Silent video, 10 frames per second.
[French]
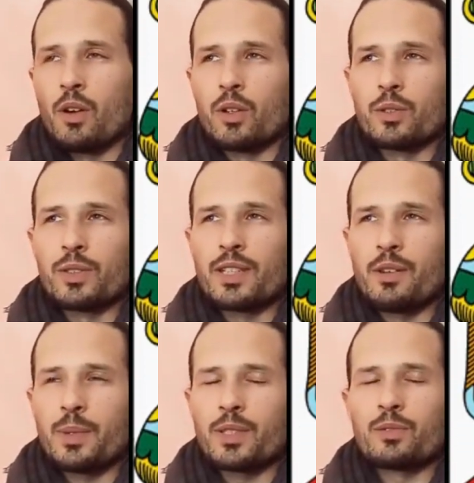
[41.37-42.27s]
En gros, ça
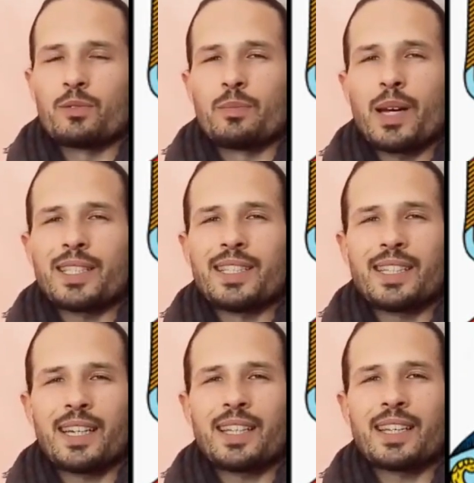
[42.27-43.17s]
représente une partie
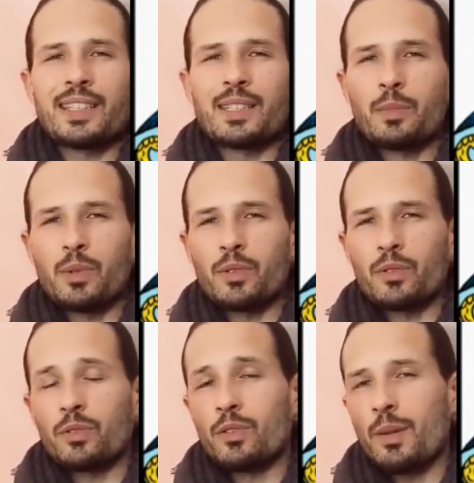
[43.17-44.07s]
très très
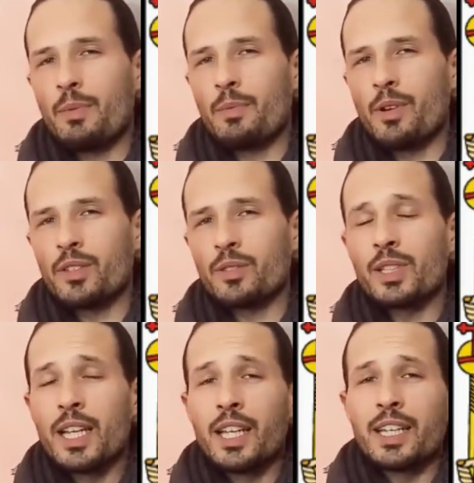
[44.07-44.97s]
importante de la population